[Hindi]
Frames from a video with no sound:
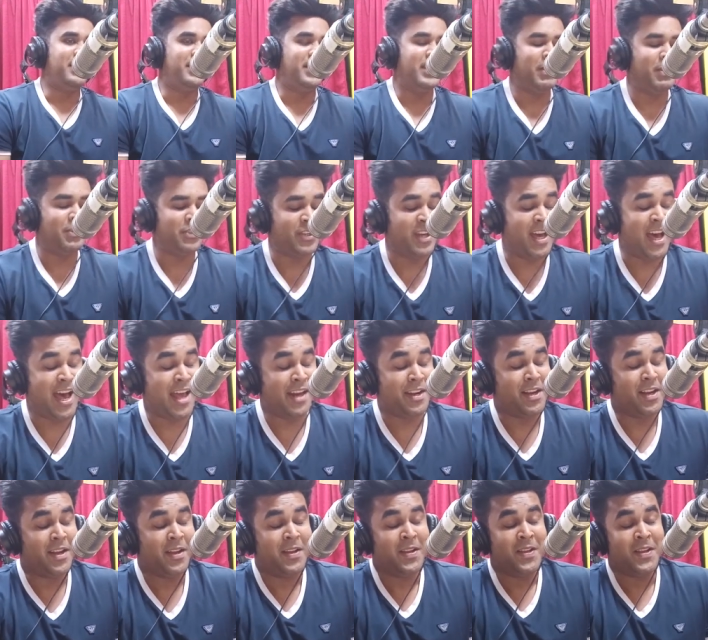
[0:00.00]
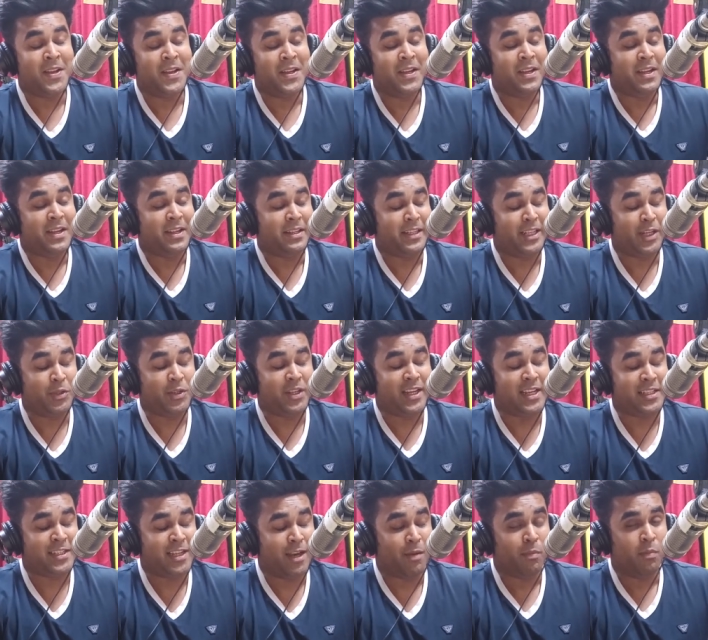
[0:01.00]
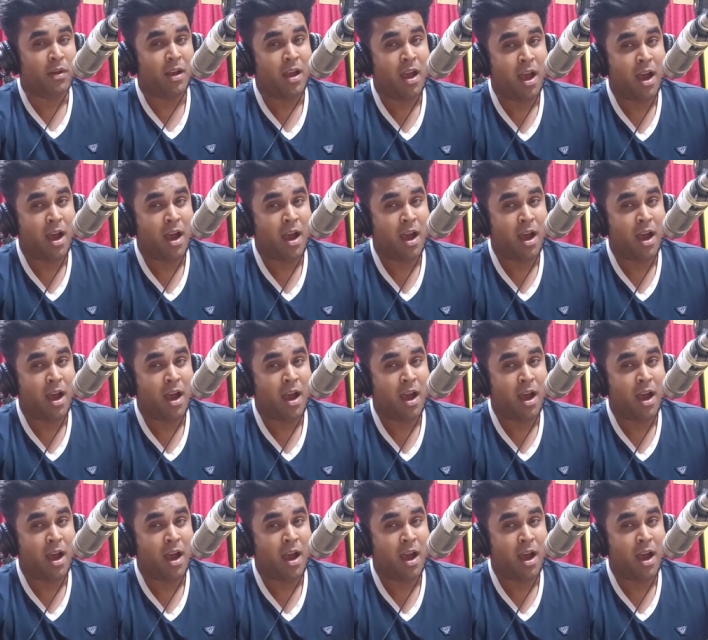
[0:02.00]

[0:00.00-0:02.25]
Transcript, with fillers: नमस्कार नीरज जी कैसे आप